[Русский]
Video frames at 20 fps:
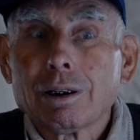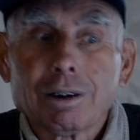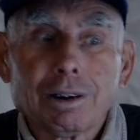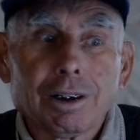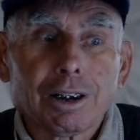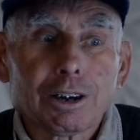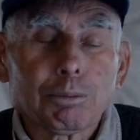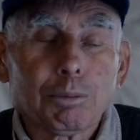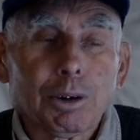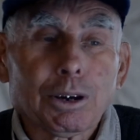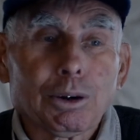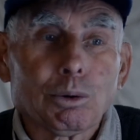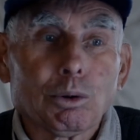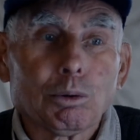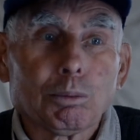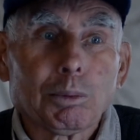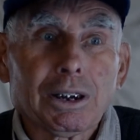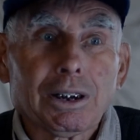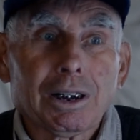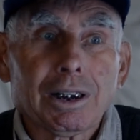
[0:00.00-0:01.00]
Я смотрю
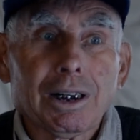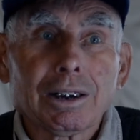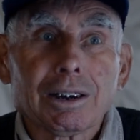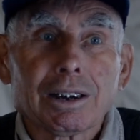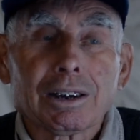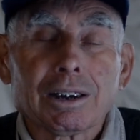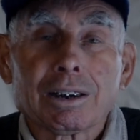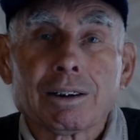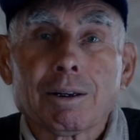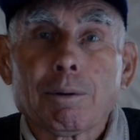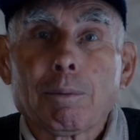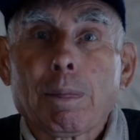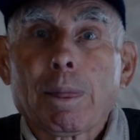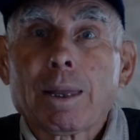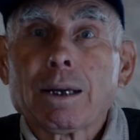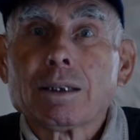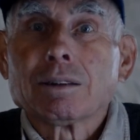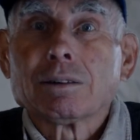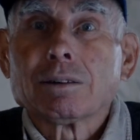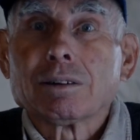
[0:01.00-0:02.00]
материал этот
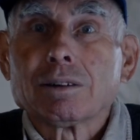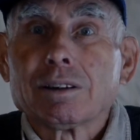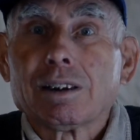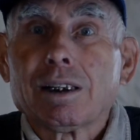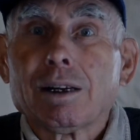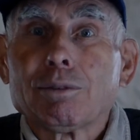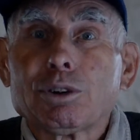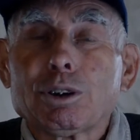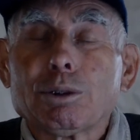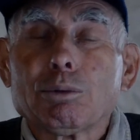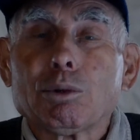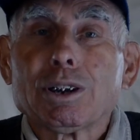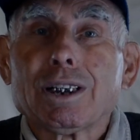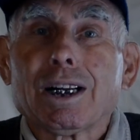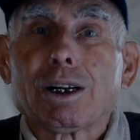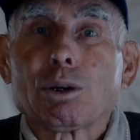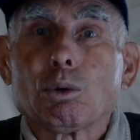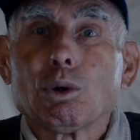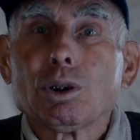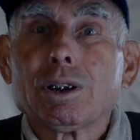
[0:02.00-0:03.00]
для всего
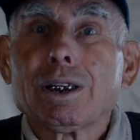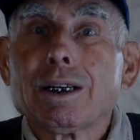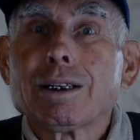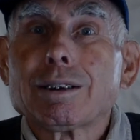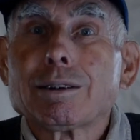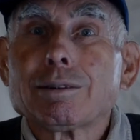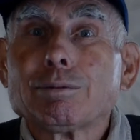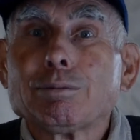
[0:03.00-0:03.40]
народа.